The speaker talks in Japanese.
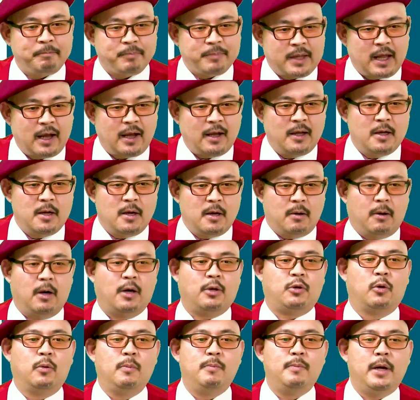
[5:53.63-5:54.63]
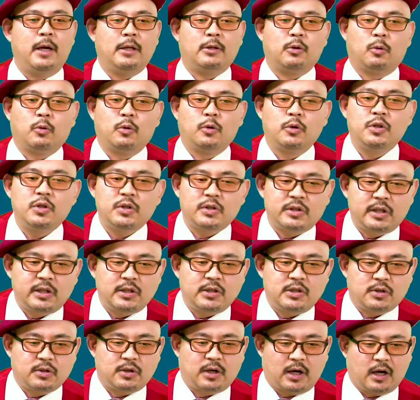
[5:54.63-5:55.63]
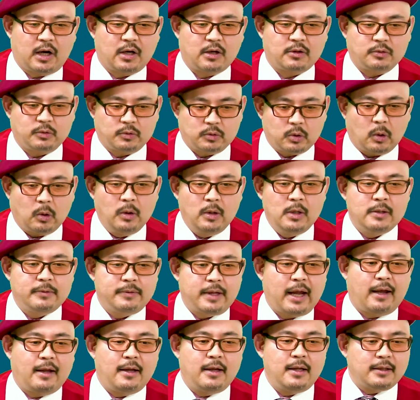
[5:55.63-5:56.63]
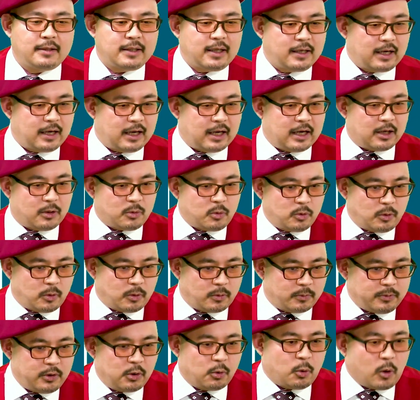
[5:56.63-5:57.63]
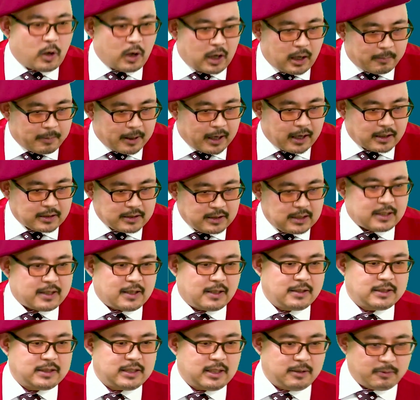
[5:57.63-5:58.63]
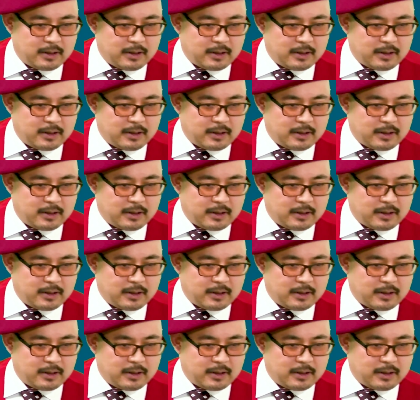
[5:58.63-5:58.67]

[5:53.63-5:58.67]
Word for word: ね、あよんメートルごじゅっセンチぐらいあると。で、ただ、この横幅に関して